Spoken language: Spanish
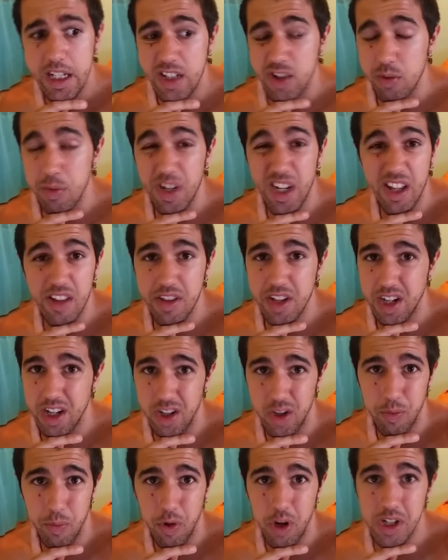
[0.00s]
y tuve que decir
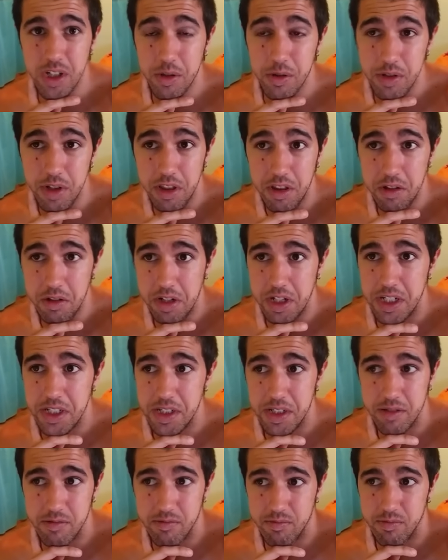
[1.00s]
que no por las
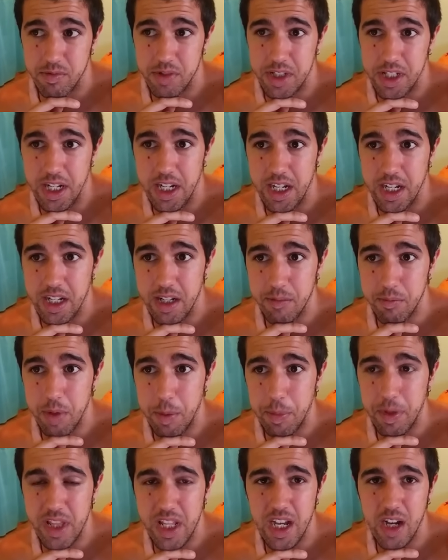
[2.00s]
condiciones, o sea,
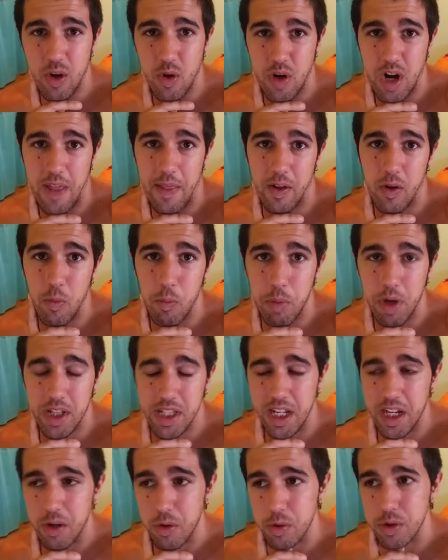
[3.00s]
me pedían jornada
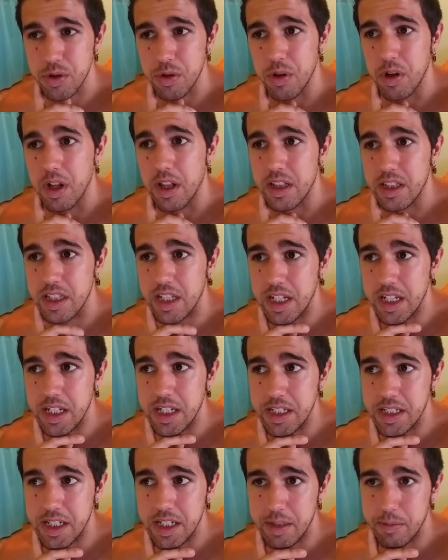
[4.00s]
completa, incluso
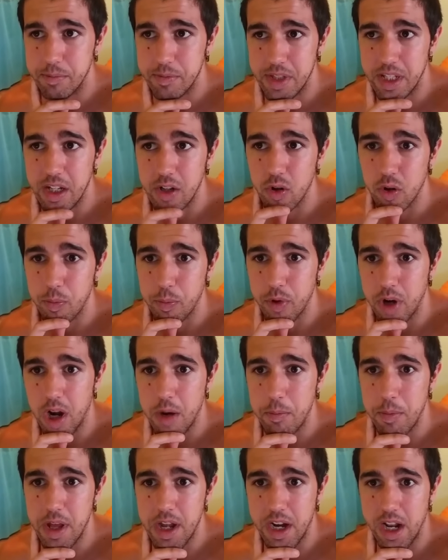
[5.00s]
antes de
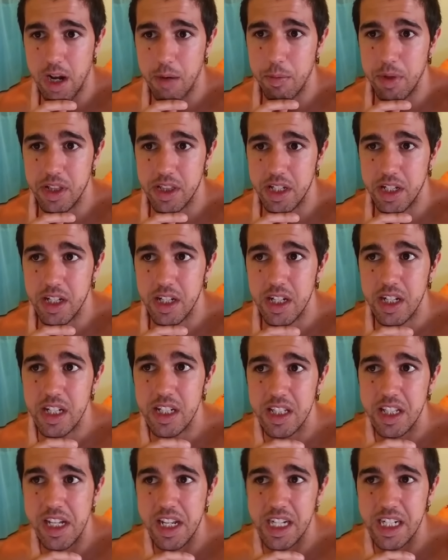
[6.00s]
incorporarme realmente
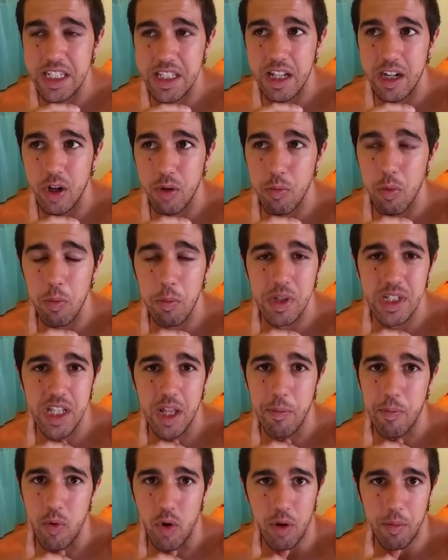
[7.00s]
tenía que estar como un mes
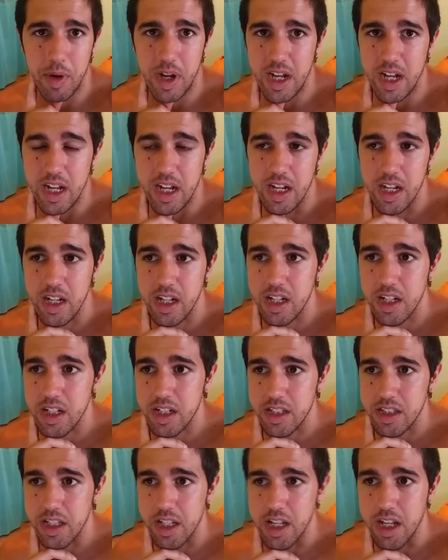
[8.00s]
de prueba
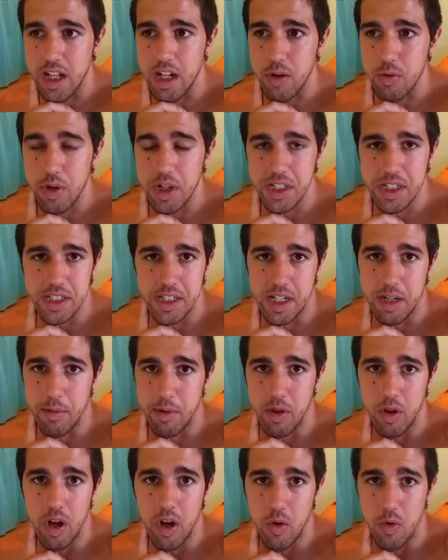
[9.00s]
de lunes a
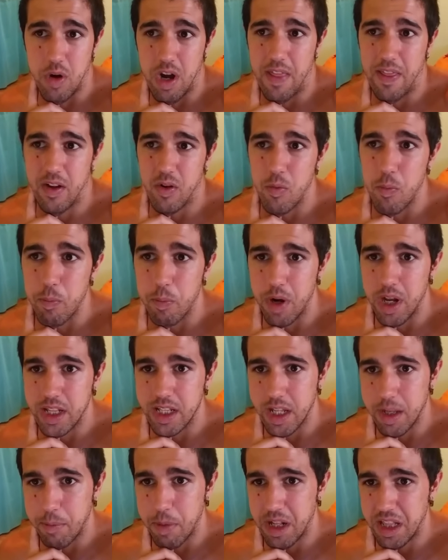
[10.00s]
sábado a jornada
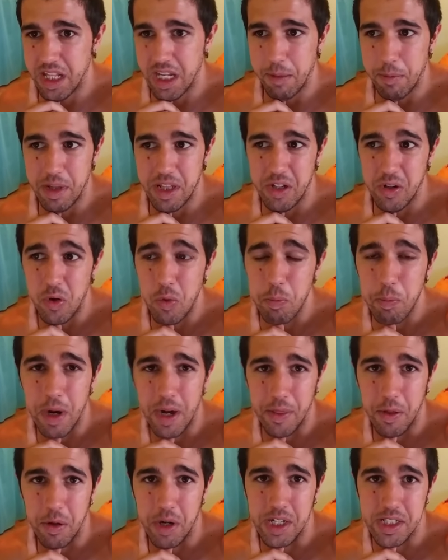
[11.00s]
completa, prácticamente con un
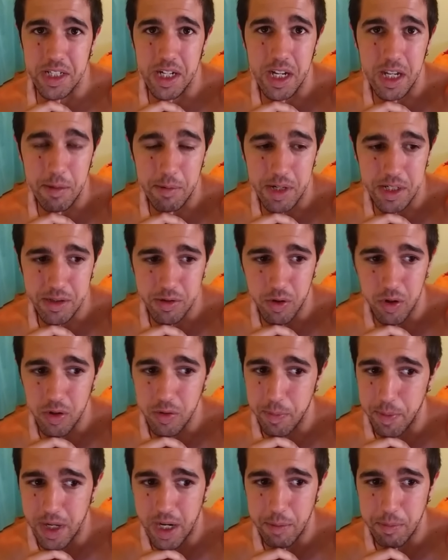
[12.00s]
par de horas libres
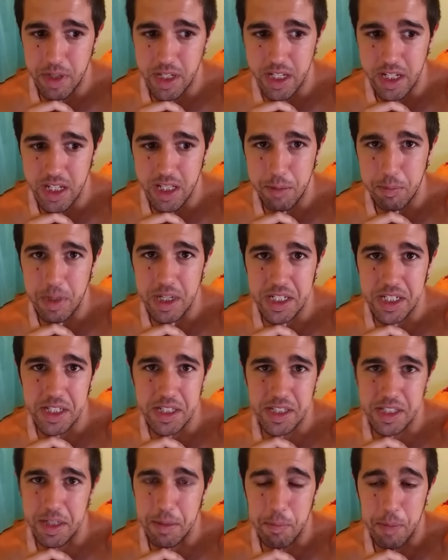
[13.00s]
solo para mí y además
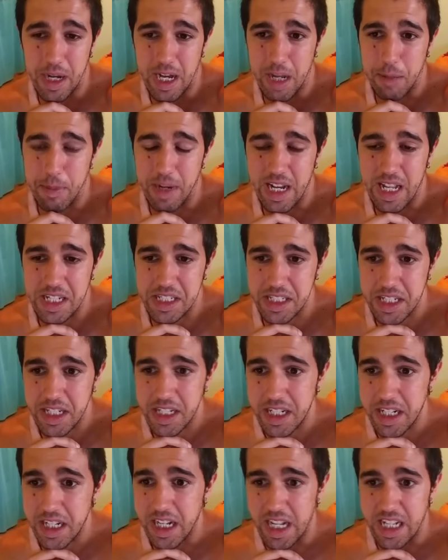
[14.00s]
sin pagármelas.
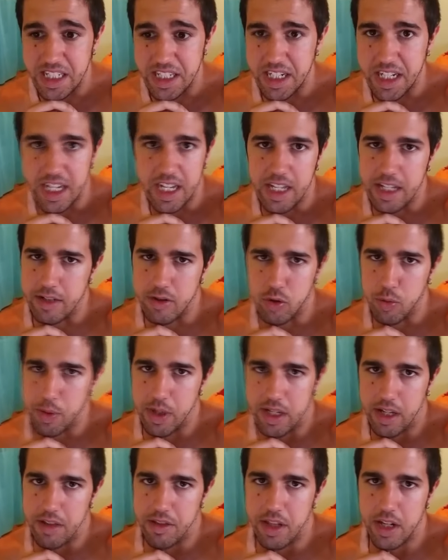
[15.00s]
Así que
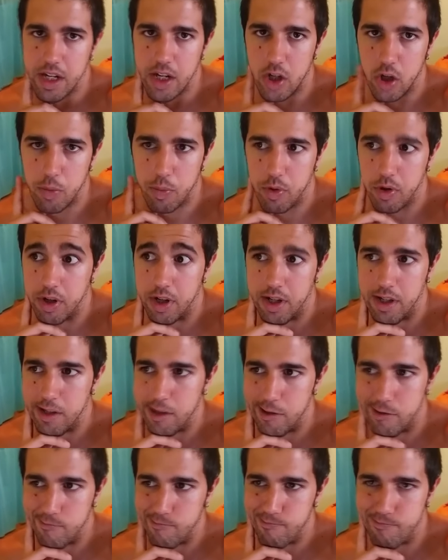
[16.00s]
tuve que decir que no
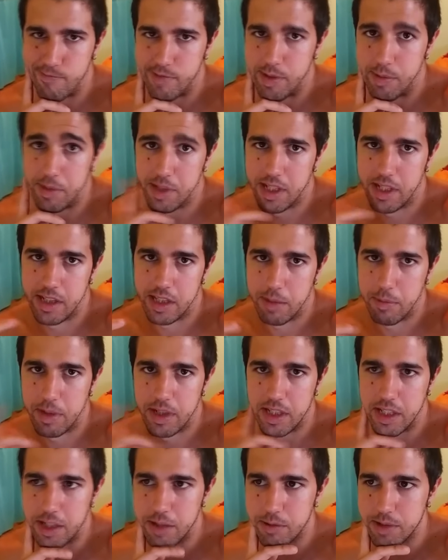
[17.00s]
porque mm,
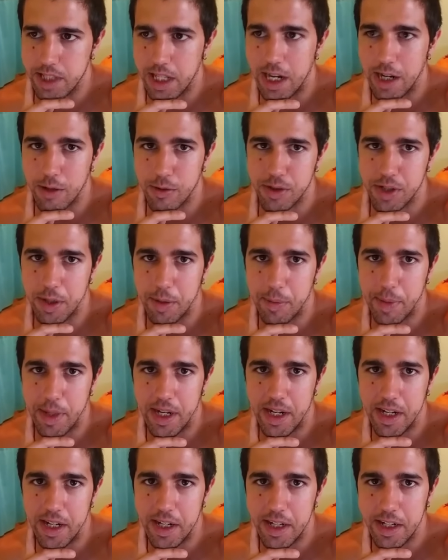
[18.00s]
evidentemente no está la cosa
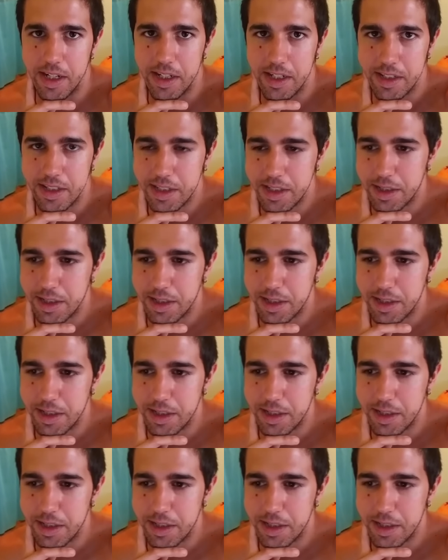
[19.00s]
para,